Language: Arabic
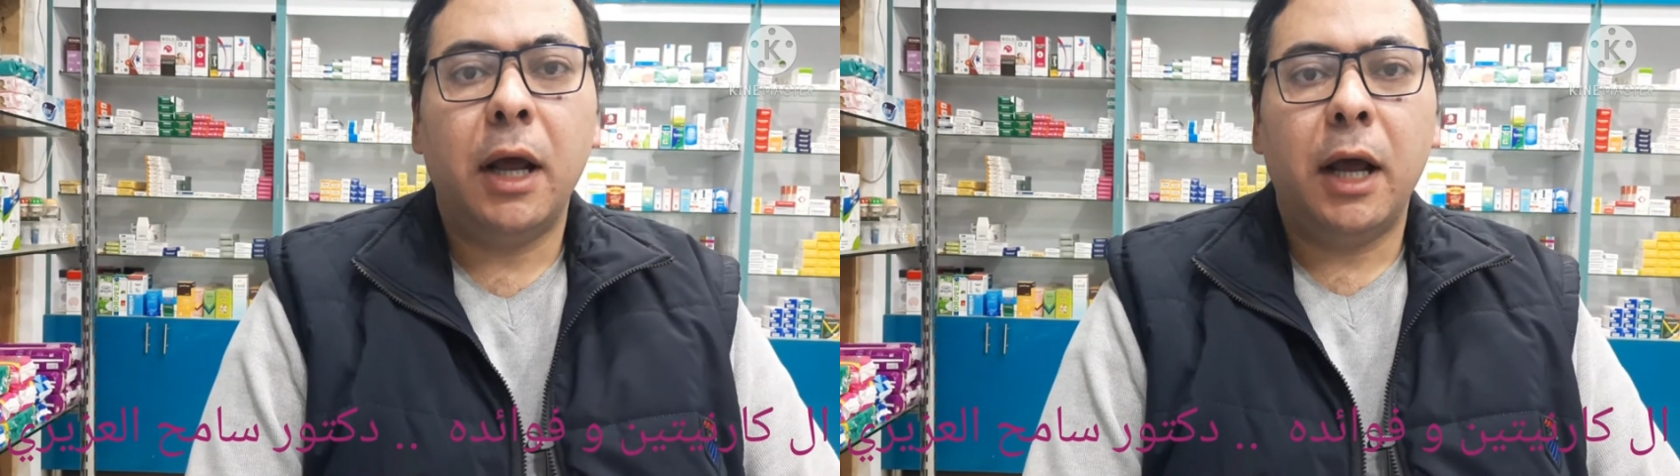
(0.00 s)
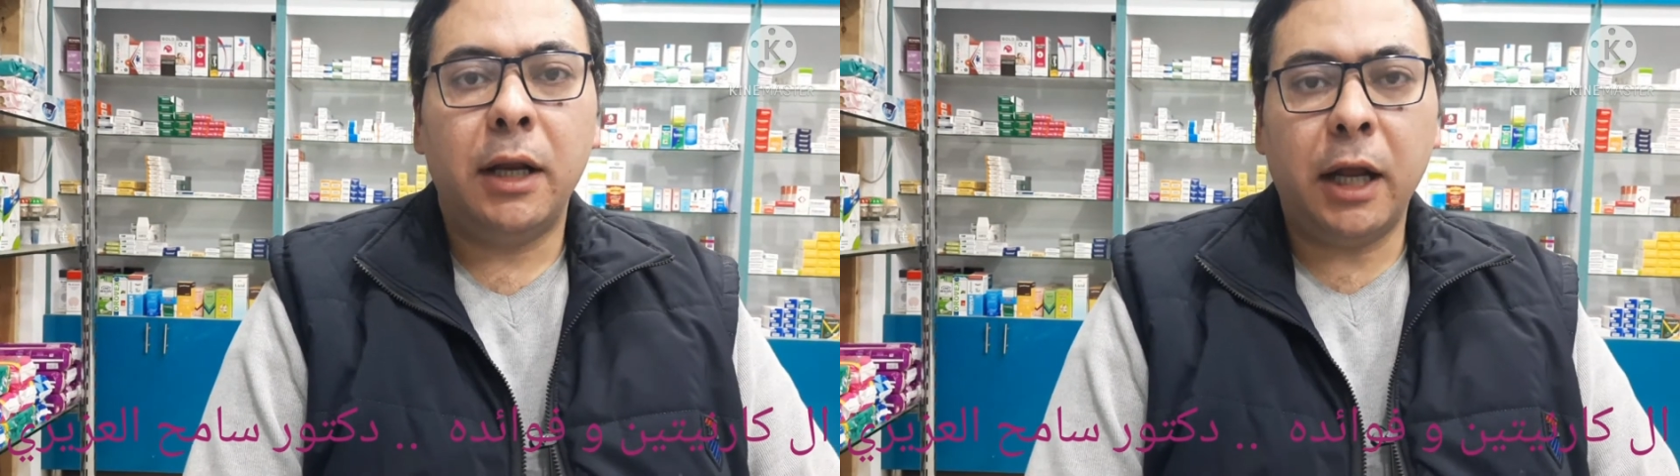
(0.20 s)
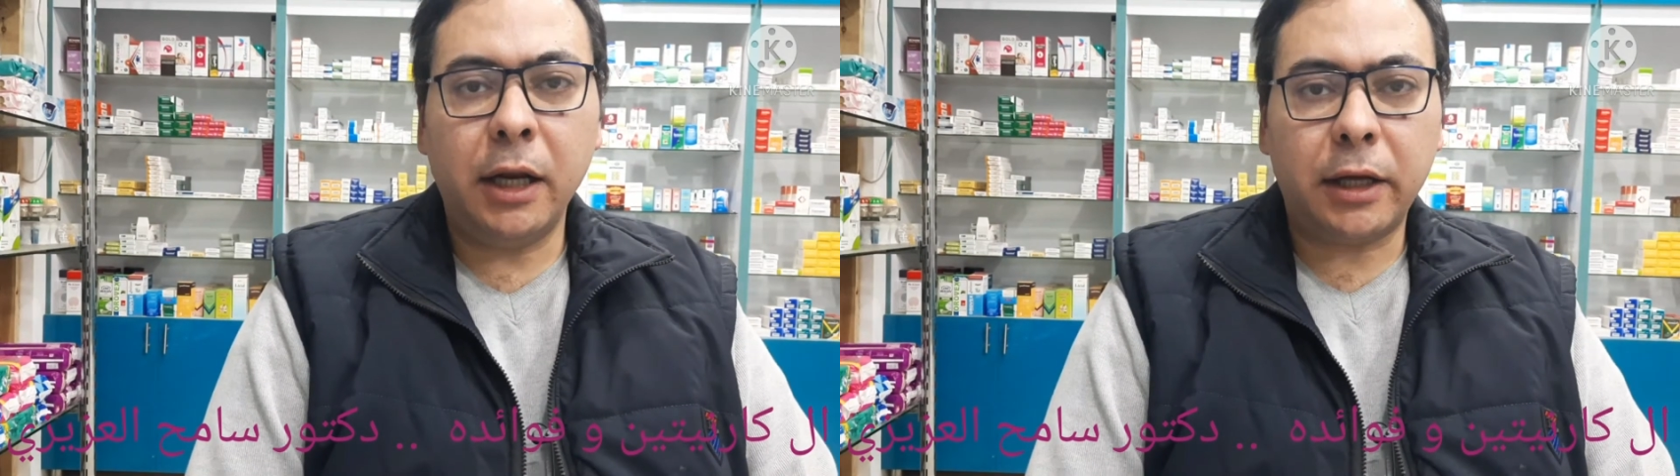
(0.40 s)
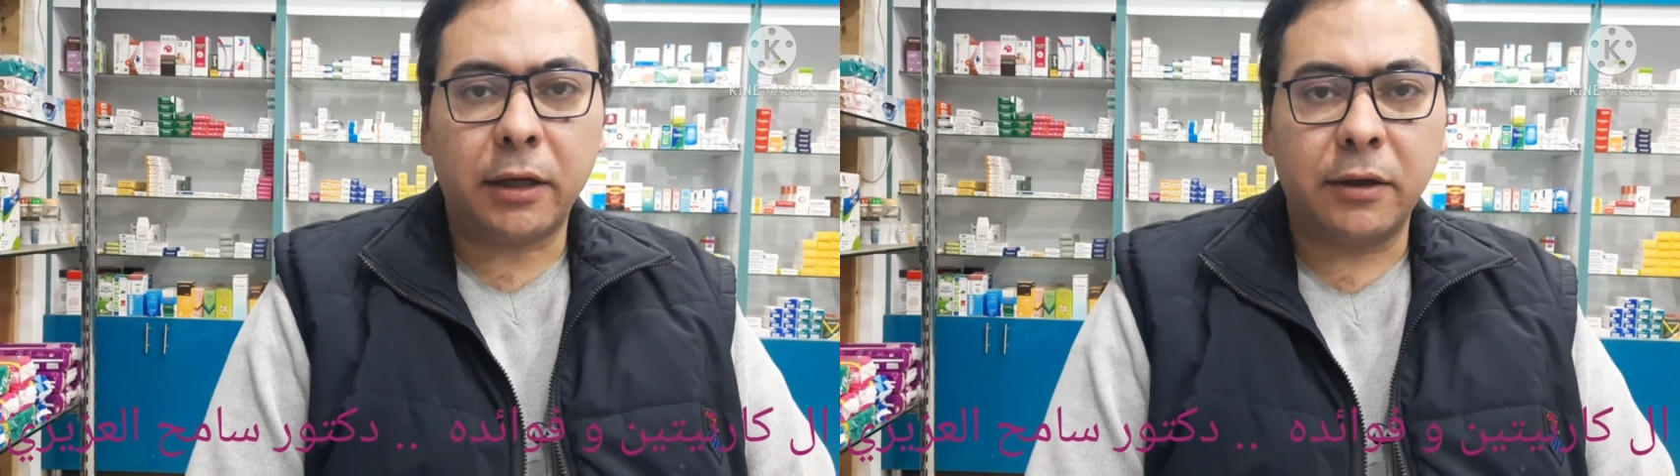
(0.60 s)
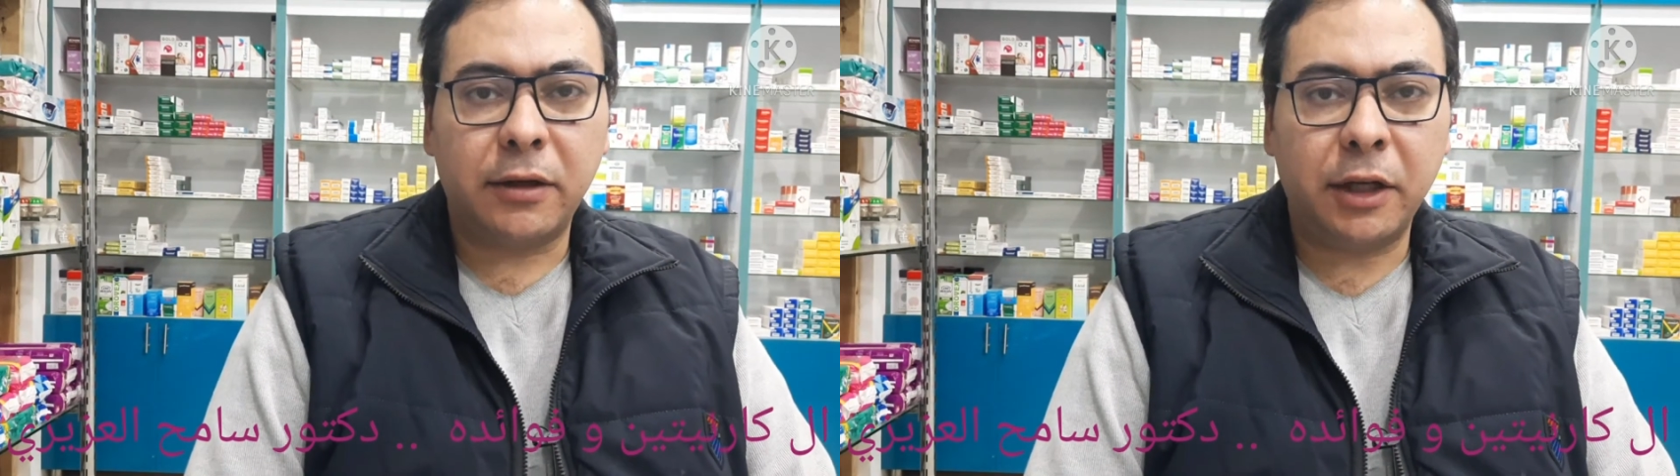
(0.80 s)
ال L
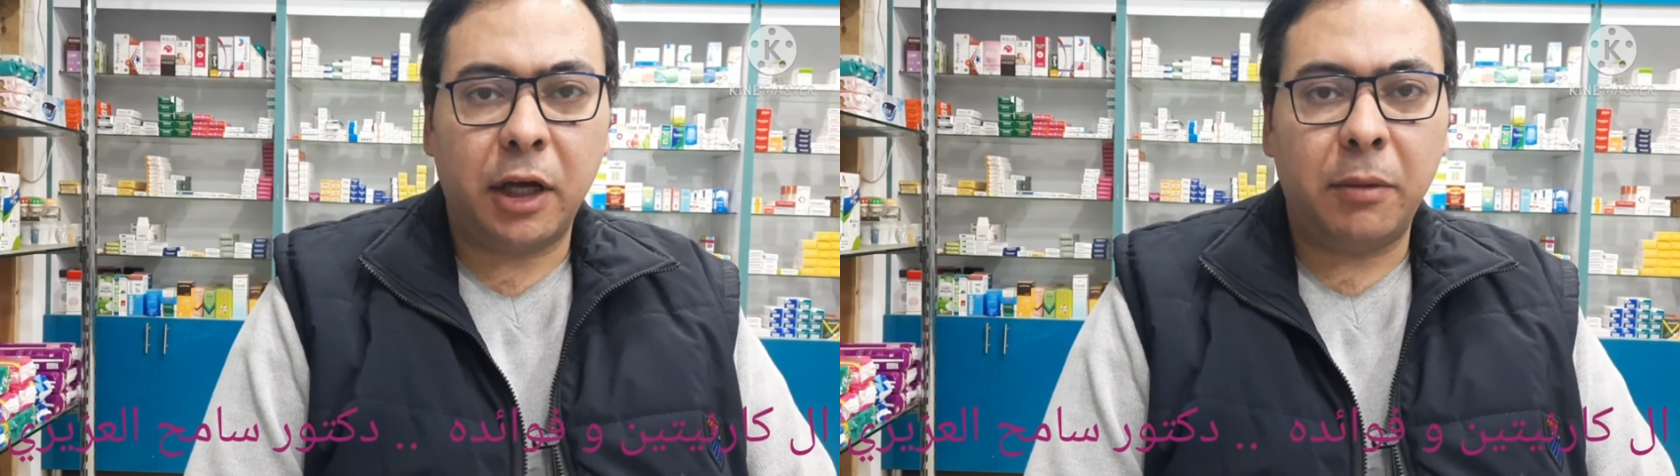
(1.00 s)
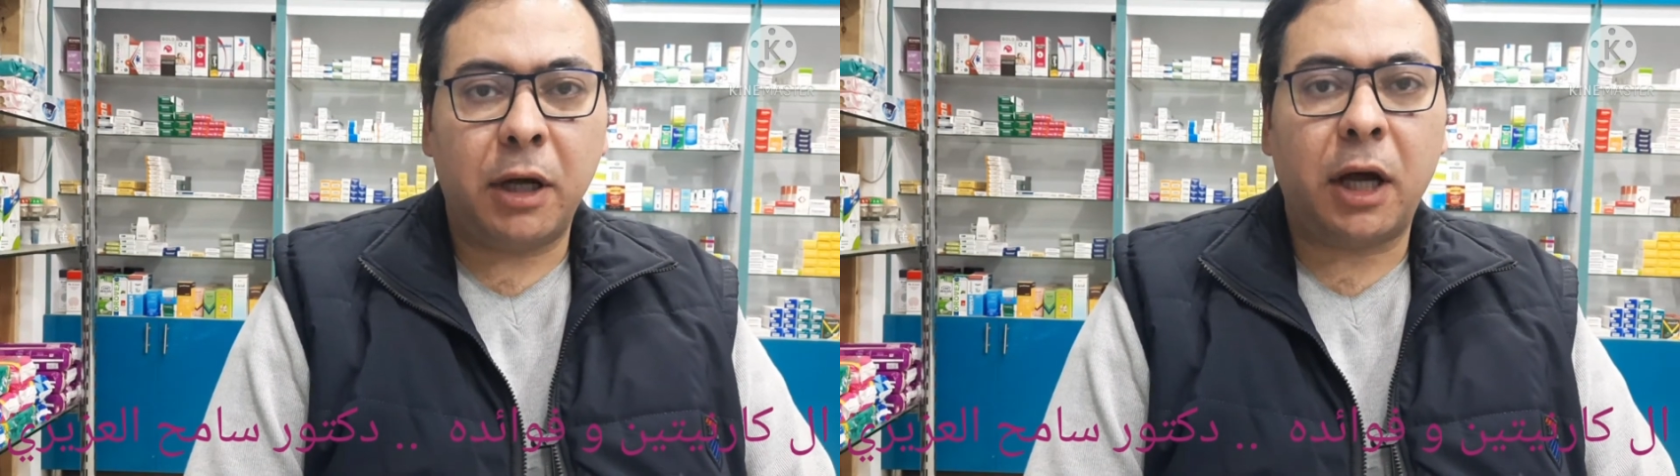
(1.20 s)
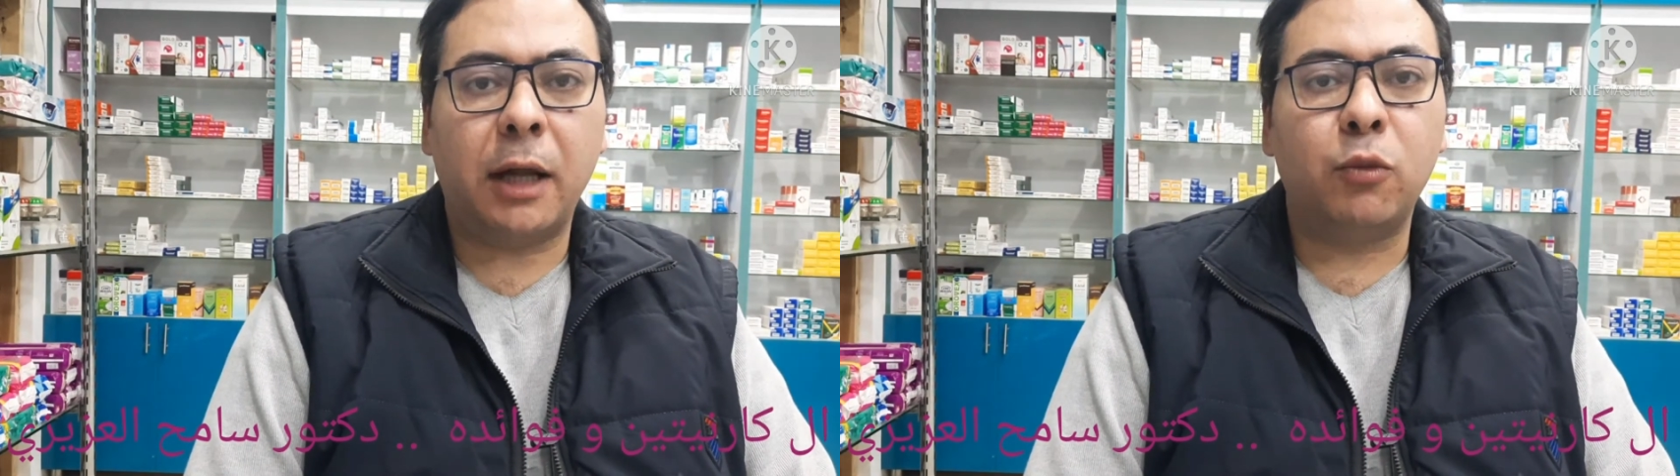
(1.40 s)
كارنيتين عباره عن